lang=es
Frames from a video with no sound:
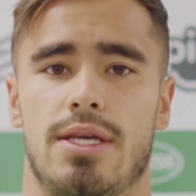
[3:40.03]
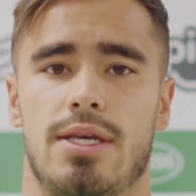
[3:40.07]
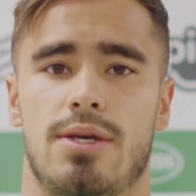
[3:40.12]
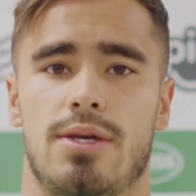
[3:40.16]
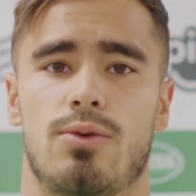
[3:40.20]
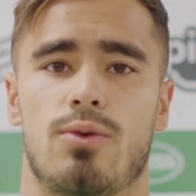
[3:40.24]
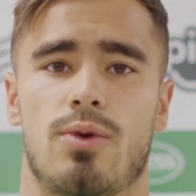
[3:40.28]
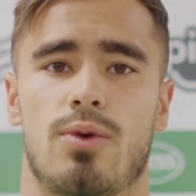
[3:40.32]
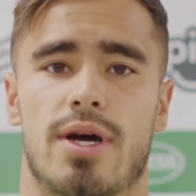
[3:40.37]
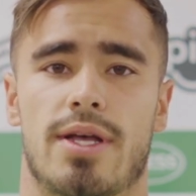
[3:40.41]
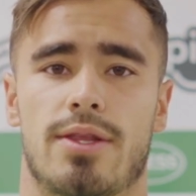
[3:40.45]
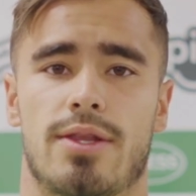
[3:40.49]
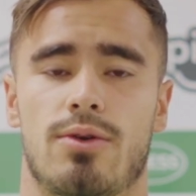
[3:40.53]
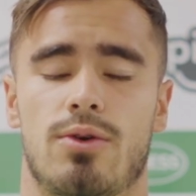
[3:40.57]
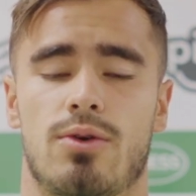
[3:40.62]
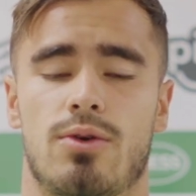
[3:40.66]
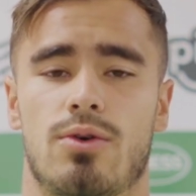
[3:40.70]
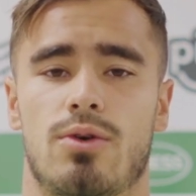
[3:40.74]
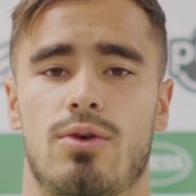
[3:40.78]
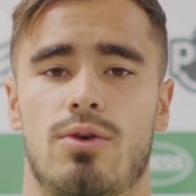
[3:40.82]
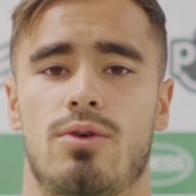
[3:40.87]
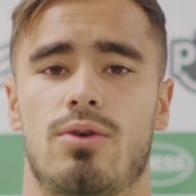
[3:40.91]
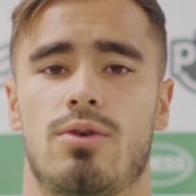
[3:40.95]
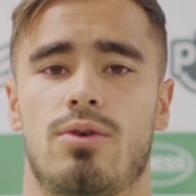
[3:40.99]

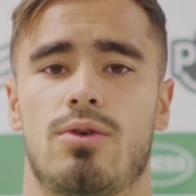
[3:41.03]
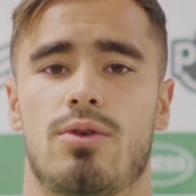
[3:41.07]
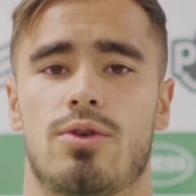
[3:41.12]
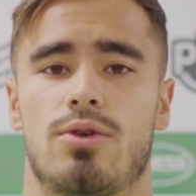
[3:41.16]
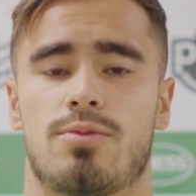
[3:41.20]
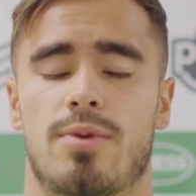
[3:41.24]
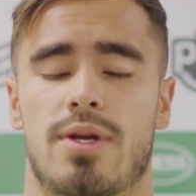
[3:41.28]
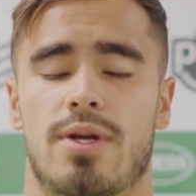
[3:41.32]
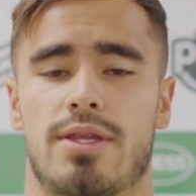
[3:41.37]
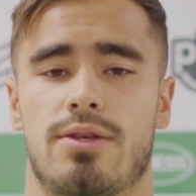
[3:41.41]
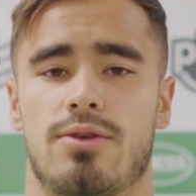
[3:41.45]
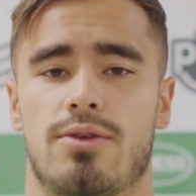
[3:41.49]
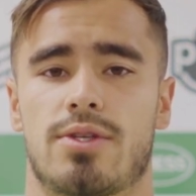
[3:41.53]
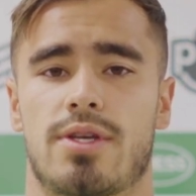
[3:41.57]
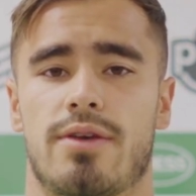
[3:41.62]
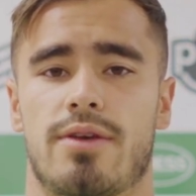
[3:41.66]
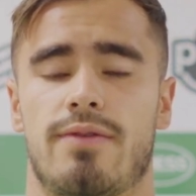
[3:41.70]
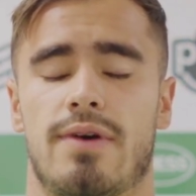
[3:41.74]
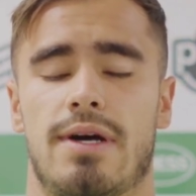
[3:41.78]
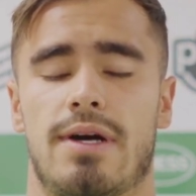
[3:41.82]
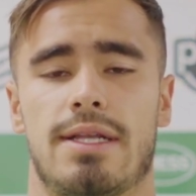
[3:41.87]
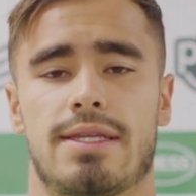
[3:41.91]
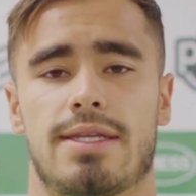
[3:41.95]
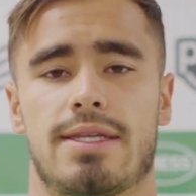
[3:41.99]
jugando los partidos que
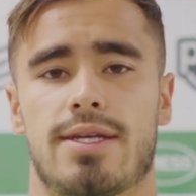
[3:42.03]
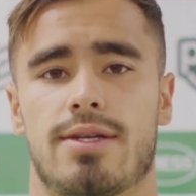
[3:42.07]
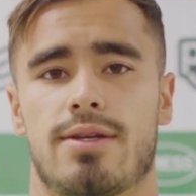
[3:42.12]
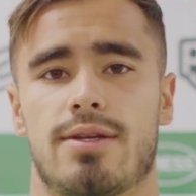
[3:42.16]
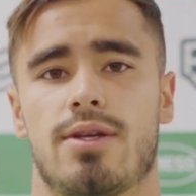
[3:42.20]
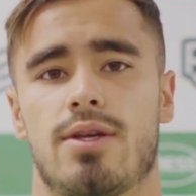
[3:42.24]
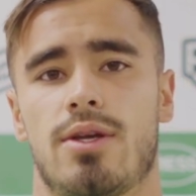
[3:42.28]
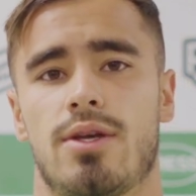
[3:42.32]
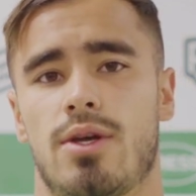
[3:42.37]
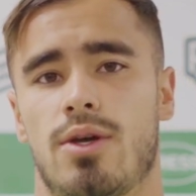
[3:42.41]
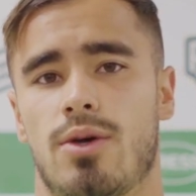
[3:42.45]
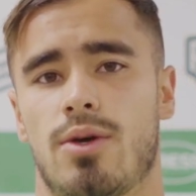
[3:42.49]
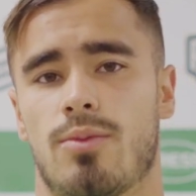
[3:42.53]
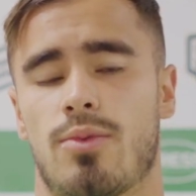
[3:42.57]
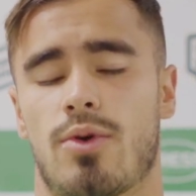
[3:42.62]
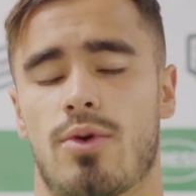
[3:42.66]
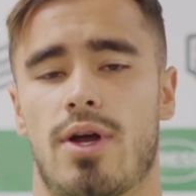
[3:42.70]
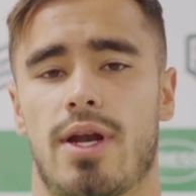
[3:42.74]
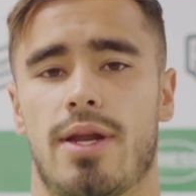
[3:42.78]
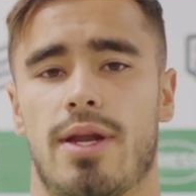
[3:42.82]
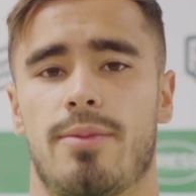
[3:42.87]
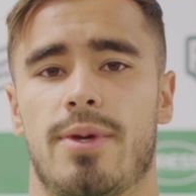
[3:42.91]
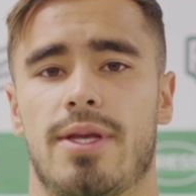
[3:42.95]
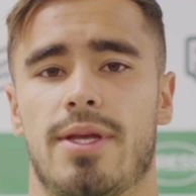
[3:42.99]
faltan,
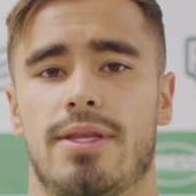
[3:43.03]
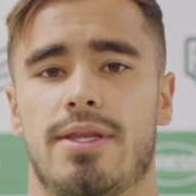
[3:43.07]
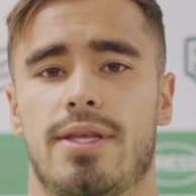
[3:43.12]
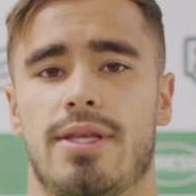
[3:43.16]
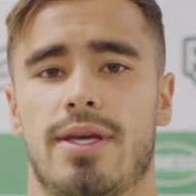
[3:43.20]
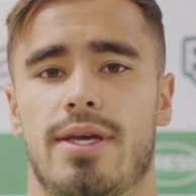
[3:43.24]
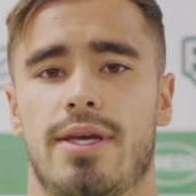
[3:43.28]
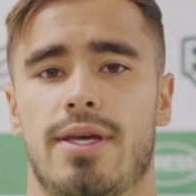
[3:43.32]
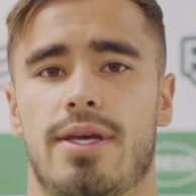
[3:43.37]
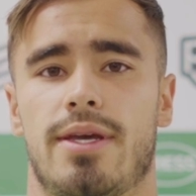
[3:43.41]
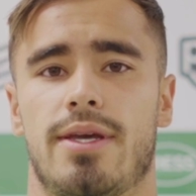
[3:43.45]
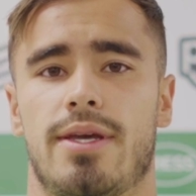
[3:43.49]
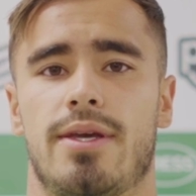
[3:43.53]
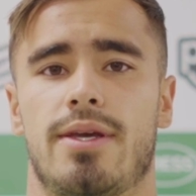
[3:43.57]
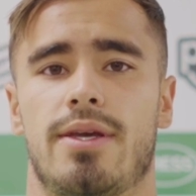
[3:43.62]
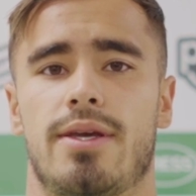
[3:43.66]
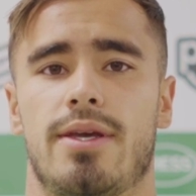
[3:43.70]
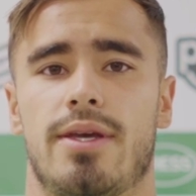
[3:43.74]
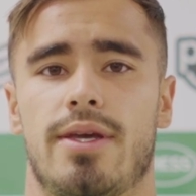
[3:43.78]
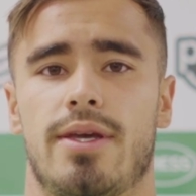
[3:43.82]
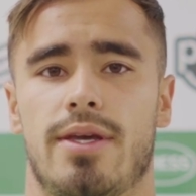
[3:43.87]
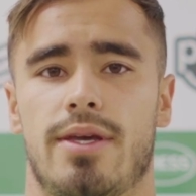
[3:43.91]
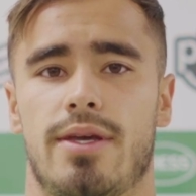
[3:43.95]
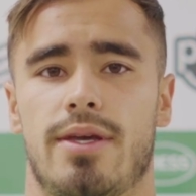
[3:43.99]
probablemente
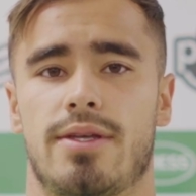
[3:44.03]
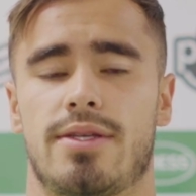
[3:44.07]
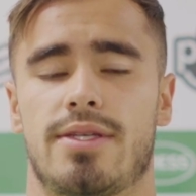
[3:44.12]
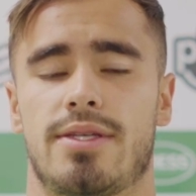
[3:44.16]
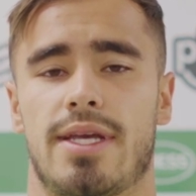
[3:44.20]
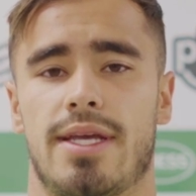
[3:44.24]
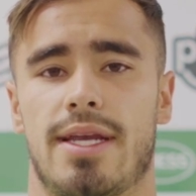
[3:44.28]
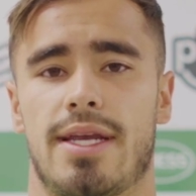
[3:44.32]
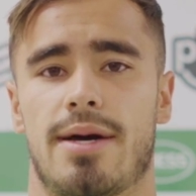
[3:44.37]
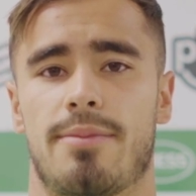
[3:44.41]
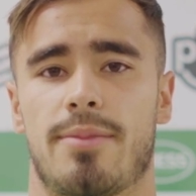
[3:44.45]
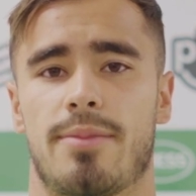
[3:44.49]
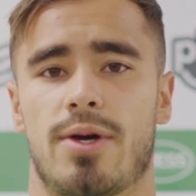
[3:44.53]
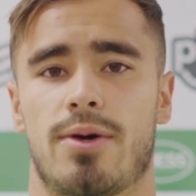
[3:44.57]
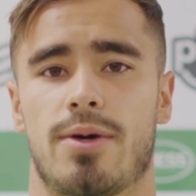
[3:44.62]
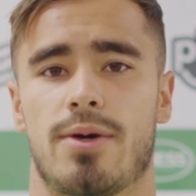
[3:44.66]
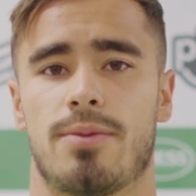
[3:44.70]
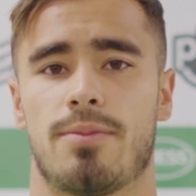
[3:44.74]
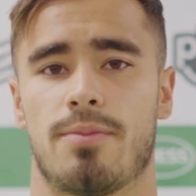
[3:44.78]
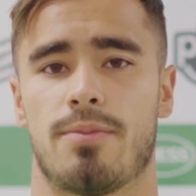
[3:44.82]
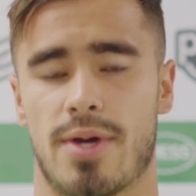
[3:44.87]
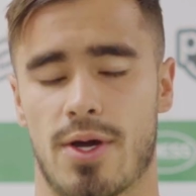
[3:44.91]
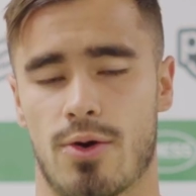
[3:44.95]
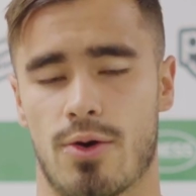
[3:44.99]
eh, se irá
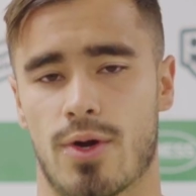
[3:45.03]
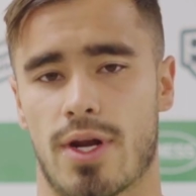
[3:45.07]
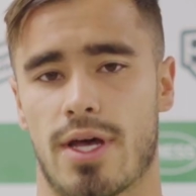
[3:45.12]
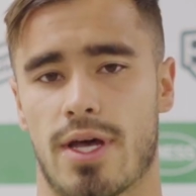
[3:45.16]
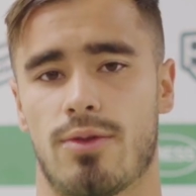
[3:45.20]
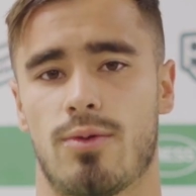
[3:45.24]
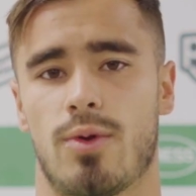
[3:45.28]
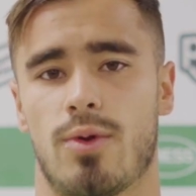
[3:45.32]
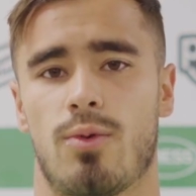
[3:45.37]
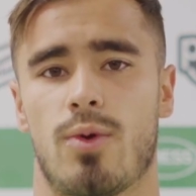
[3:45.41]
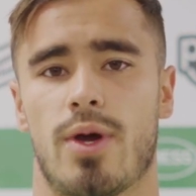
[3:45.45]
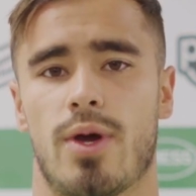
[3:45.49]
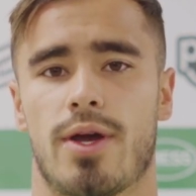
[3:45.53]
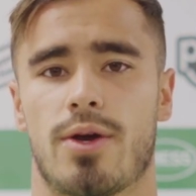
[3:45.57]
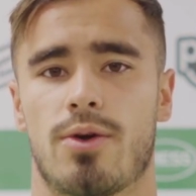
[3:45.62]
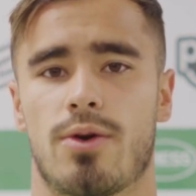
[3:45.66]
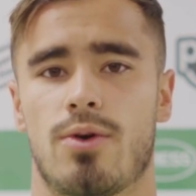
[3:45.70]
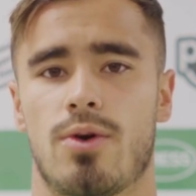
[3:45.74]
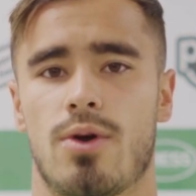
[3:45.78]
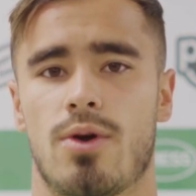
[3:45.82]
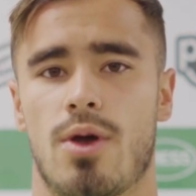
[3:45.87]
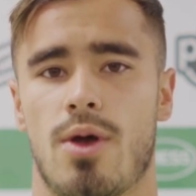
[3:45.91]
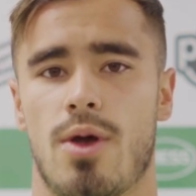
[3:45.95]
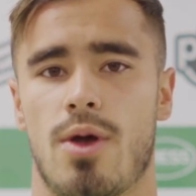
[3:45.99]
mejorando el
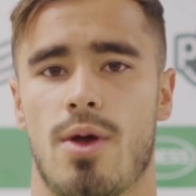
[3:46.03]
juego,